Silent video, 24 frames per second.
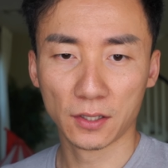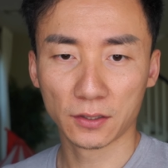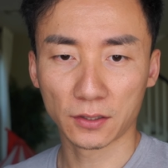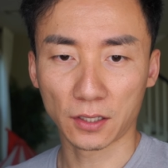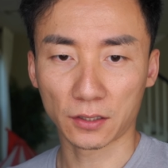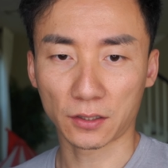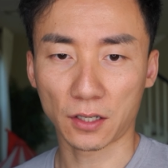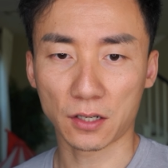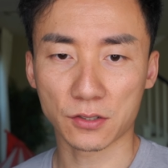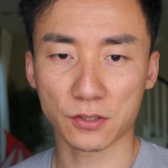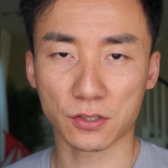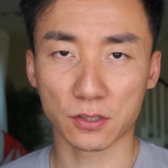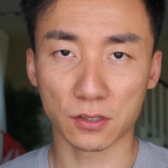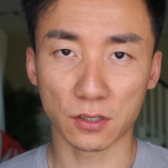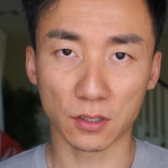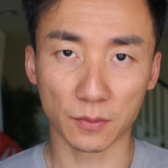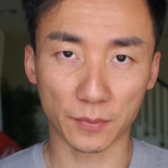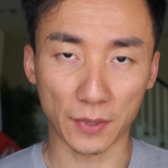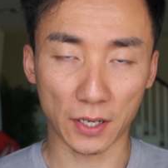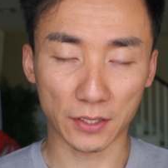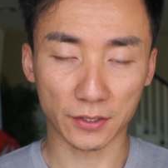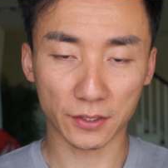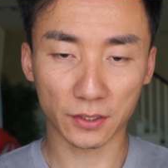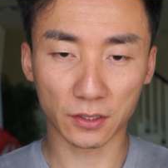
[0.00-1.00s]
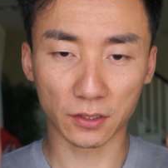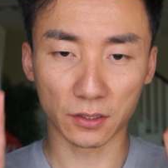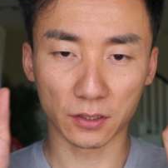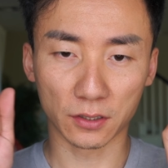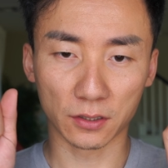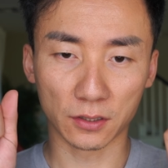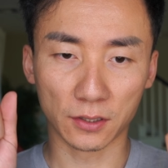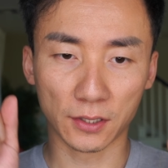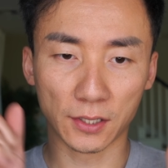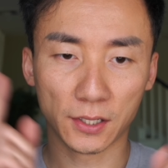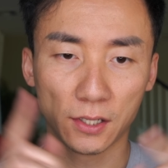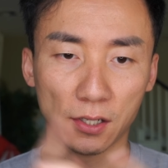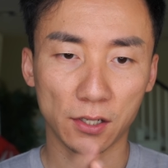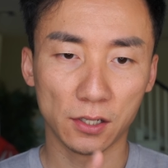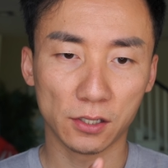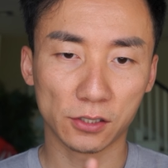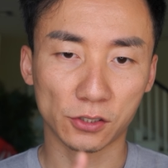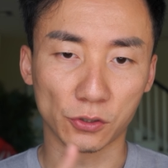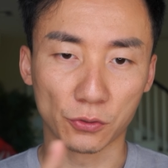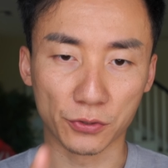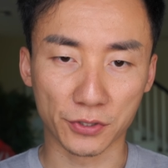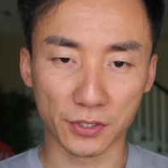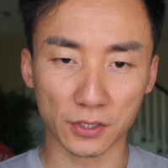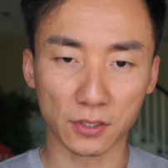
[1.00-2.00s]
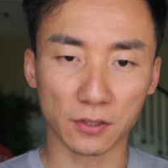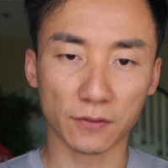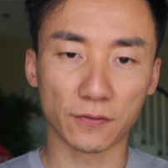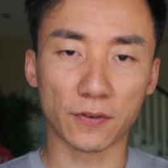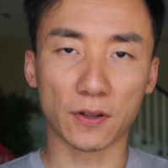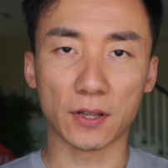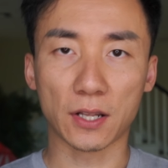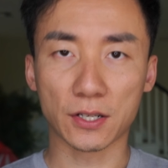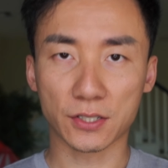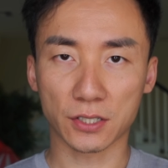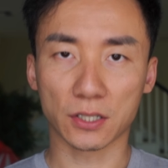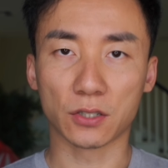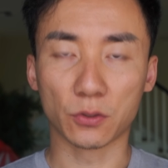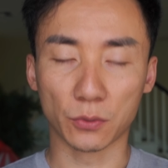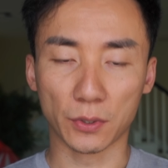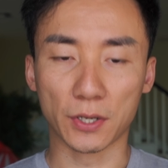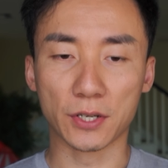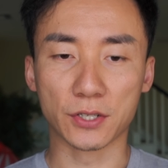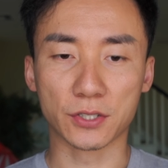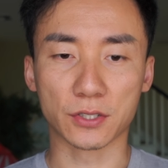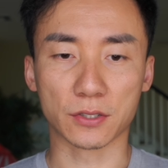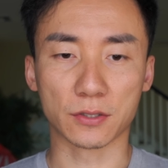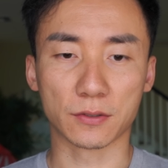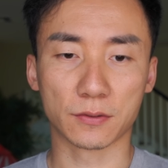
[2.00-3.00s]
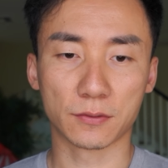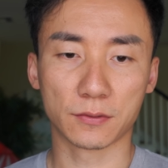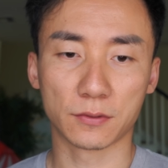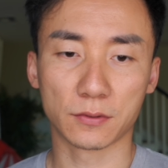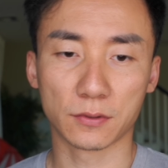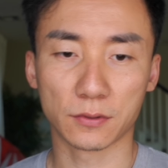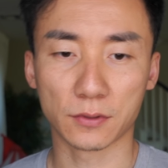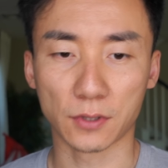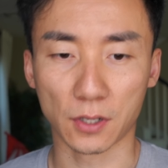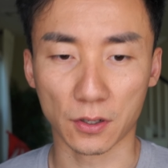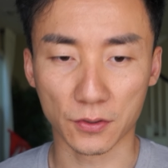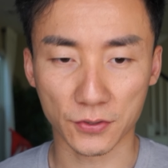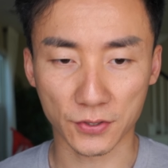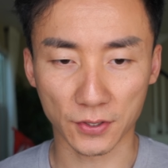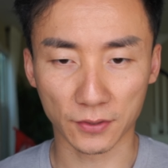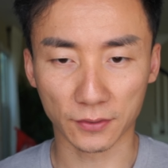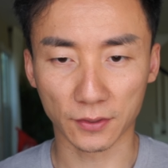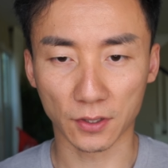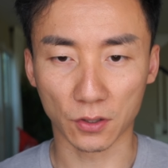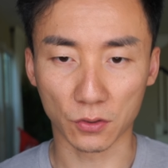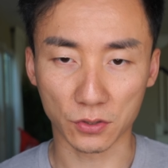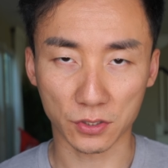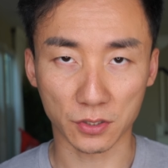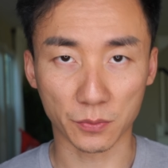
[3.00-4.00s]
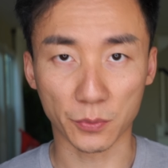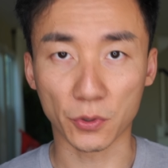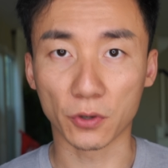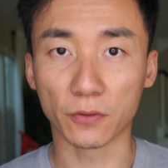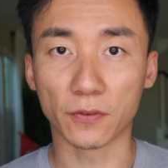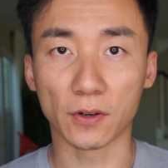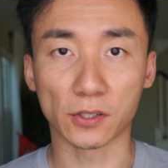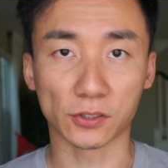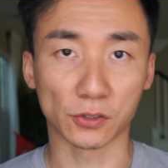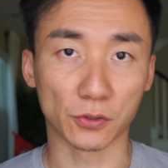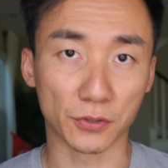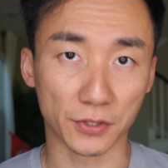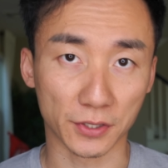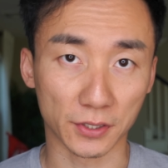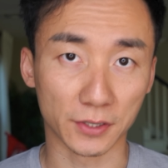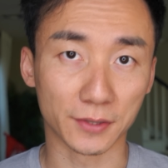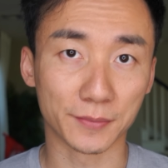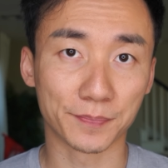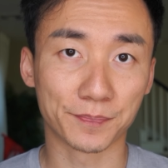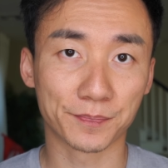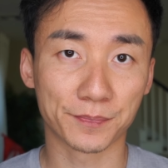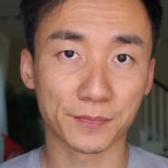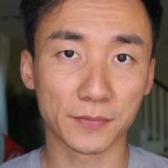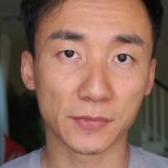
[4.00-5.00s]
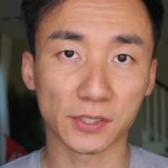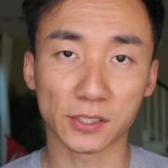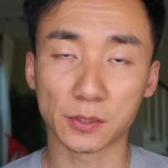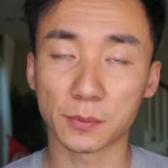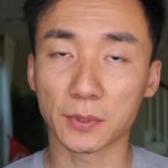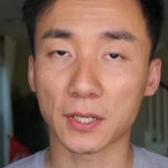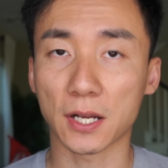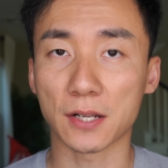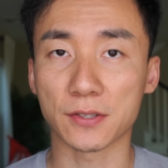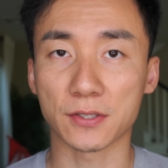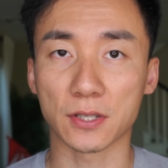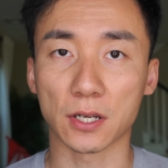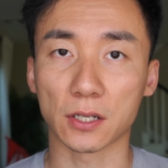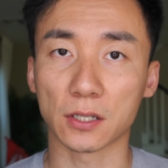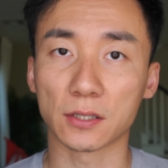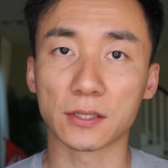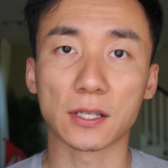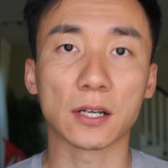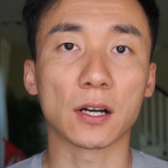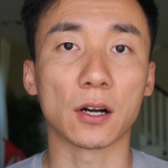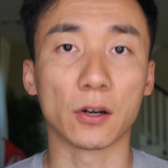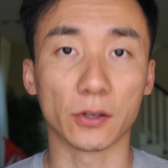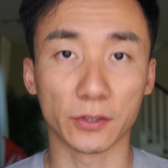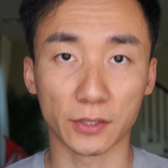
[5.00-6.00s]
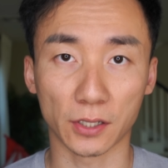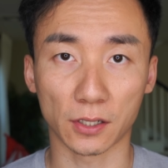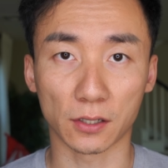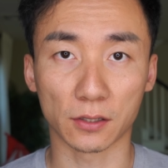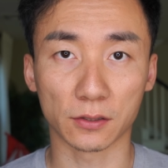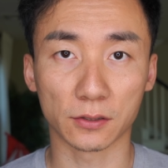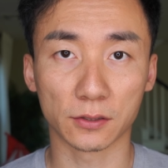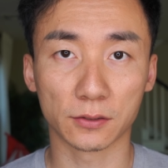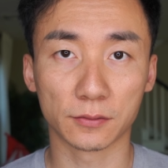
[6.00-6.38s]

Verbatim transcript: 他当时呢把这个手机呢放在这个位置，然后现在我是没有放手机的，是不是看起来更加好一点？